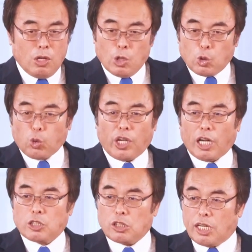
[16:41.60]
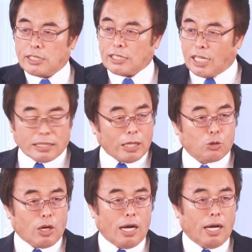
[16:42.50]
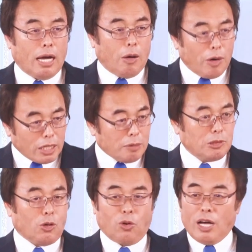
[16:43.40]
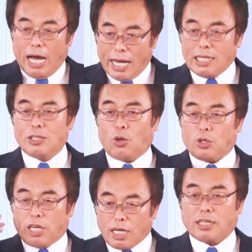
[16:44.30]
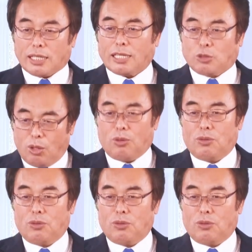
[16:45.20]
そこから連れ出されたのが哀れみの愛の結果だと